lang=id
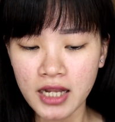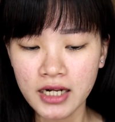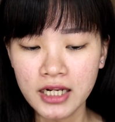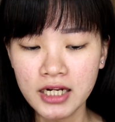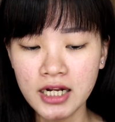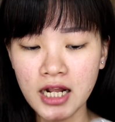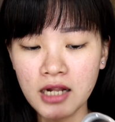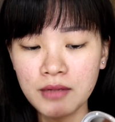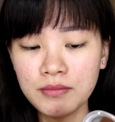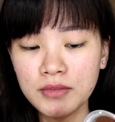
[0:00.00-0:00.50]

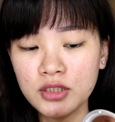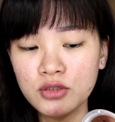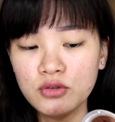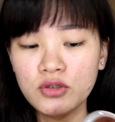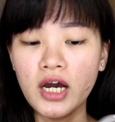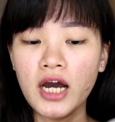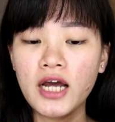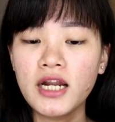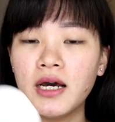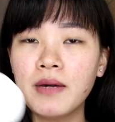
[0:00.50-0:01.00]
di dalamnya
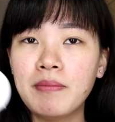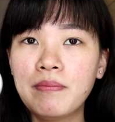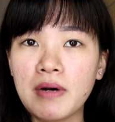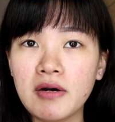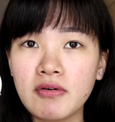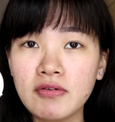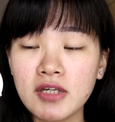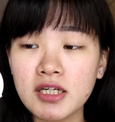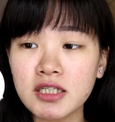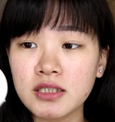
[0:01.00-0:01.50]
juga ada
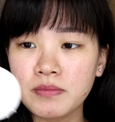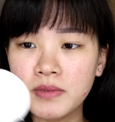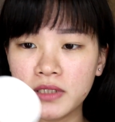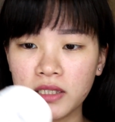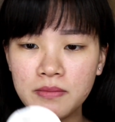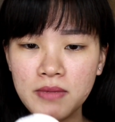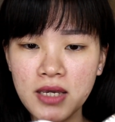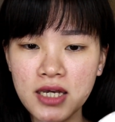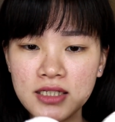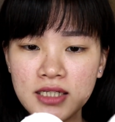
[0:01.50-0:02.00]
puffnya
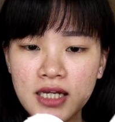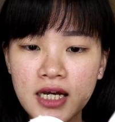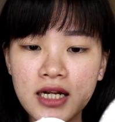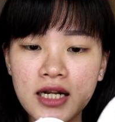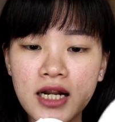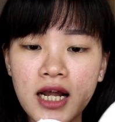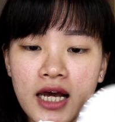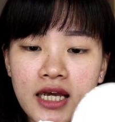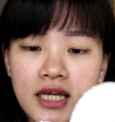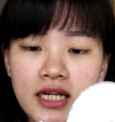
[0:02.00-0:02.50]
seperti
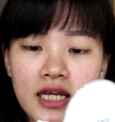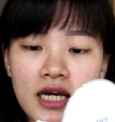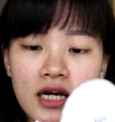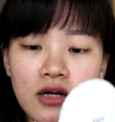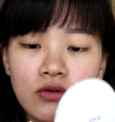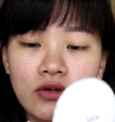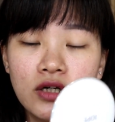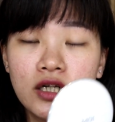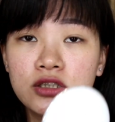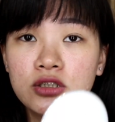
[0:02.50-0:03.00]
biasa nah ini
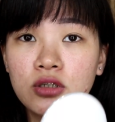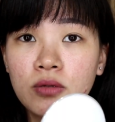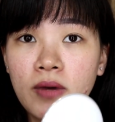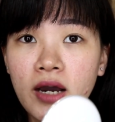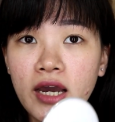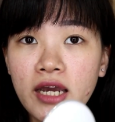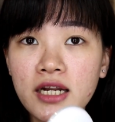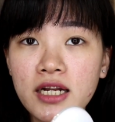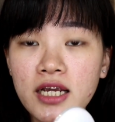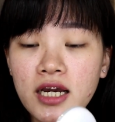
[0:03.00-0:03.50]
aku udah
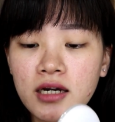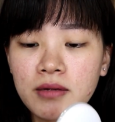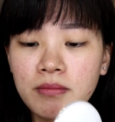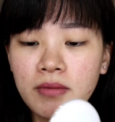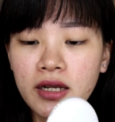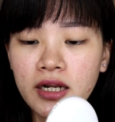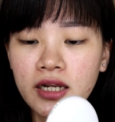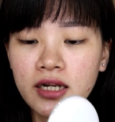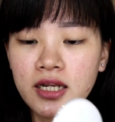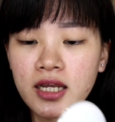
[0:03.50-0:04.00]
cobain ya
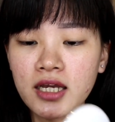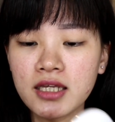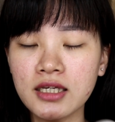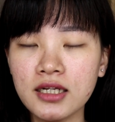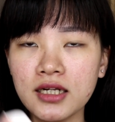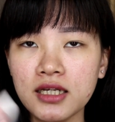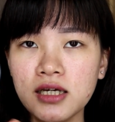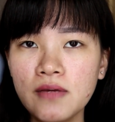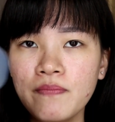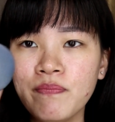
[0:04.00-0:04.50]
kemarin ya
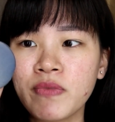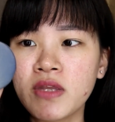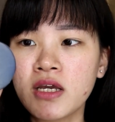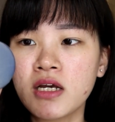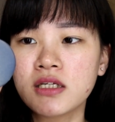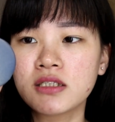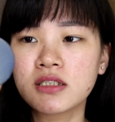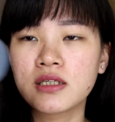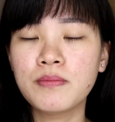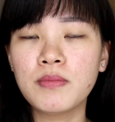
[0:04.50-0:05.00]
jadi
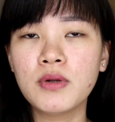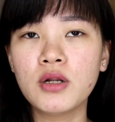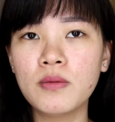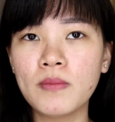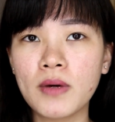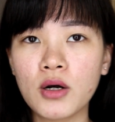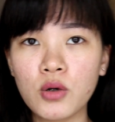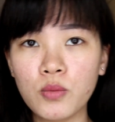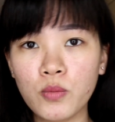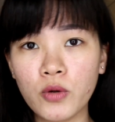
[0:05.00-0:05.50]
sebelum
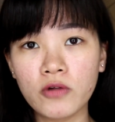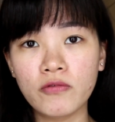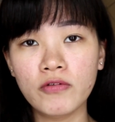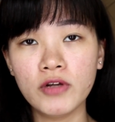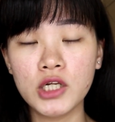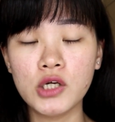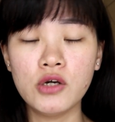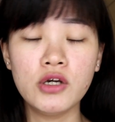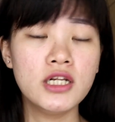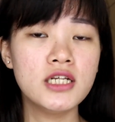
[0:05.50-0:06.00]
aku buat
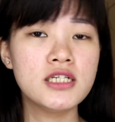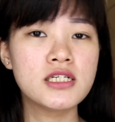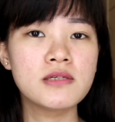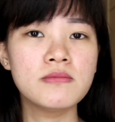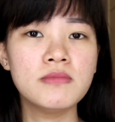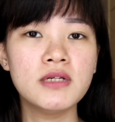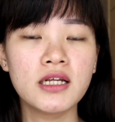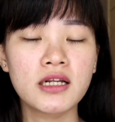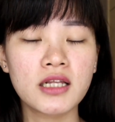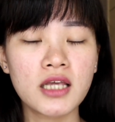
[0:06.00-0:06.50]
video ini
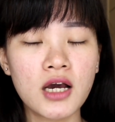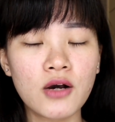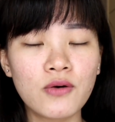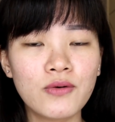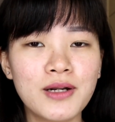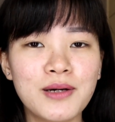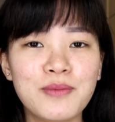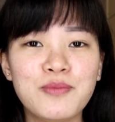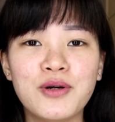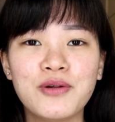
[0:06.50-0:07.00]
sebenarnya aku
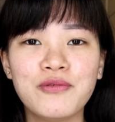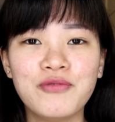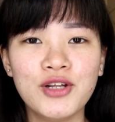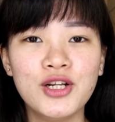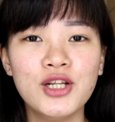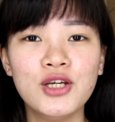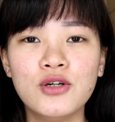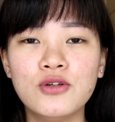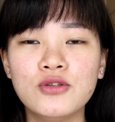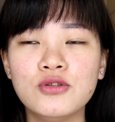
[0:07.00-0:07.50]
udah buat
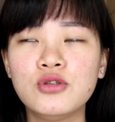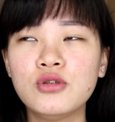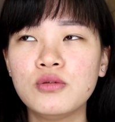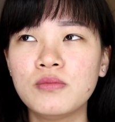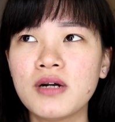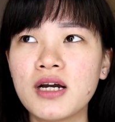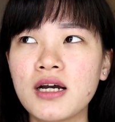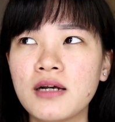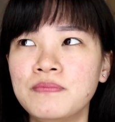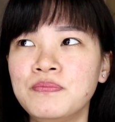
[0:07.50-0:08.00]
video
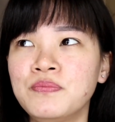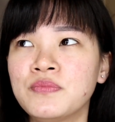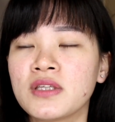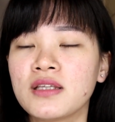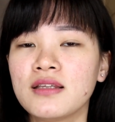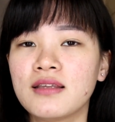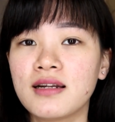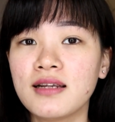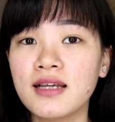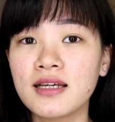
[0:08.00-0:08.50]
cuma
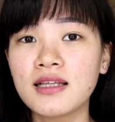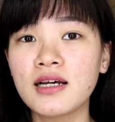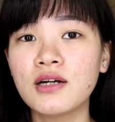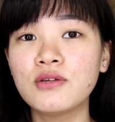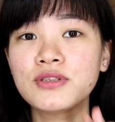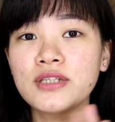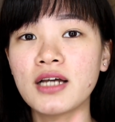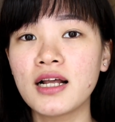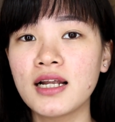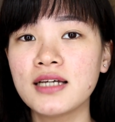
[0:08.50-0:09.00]
ternyata
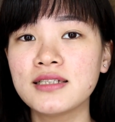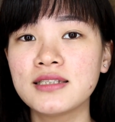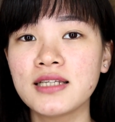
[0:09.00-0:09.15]
aku salah